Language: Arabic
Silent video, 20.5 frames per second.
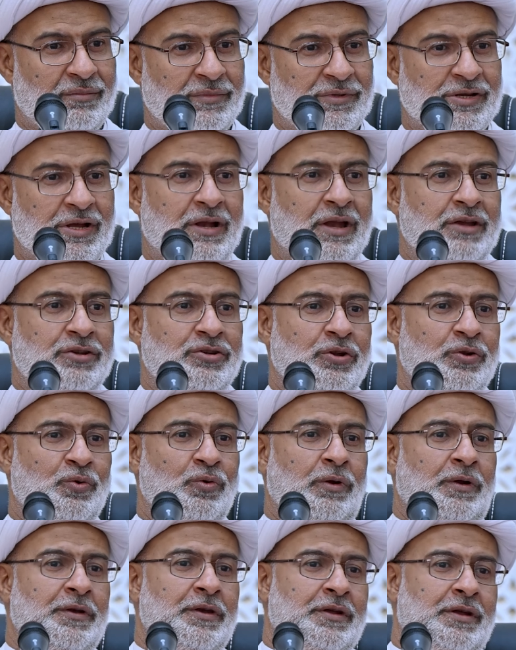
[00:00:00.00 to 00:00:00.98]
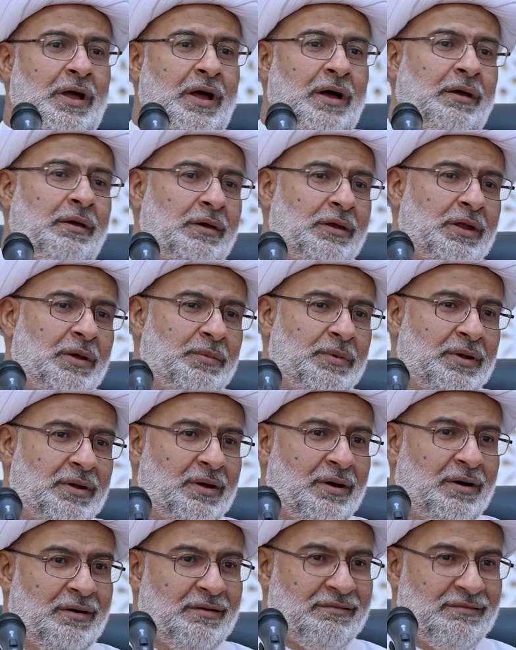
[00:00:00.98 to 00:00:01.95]
زين ليش تقول عندك عقيدة
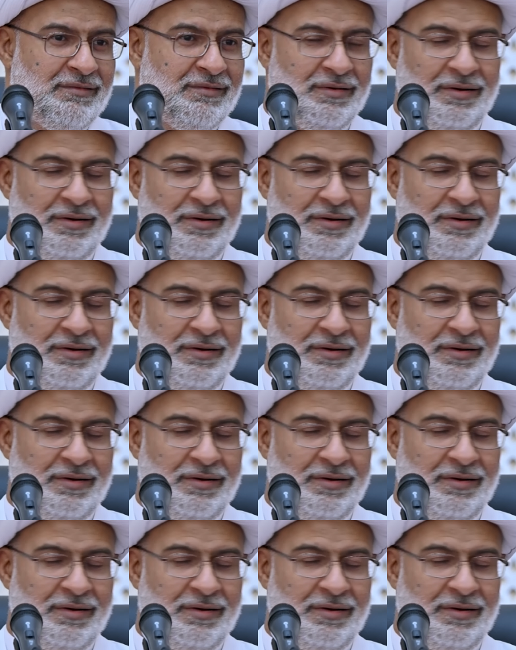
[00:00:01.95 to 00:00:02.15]
بالنار